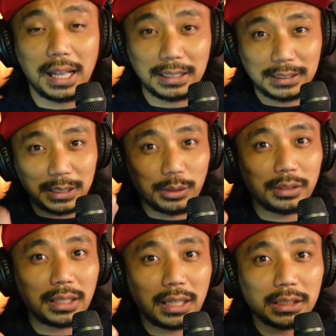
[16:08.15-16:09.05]
I'll see you
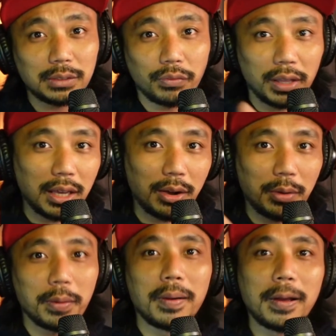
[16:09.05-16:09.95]
in the next
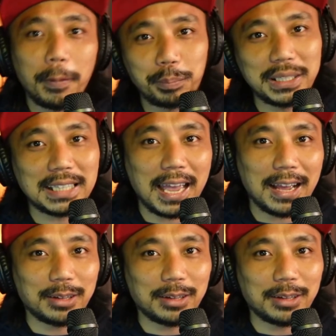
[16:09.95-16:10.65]
video. Peace out!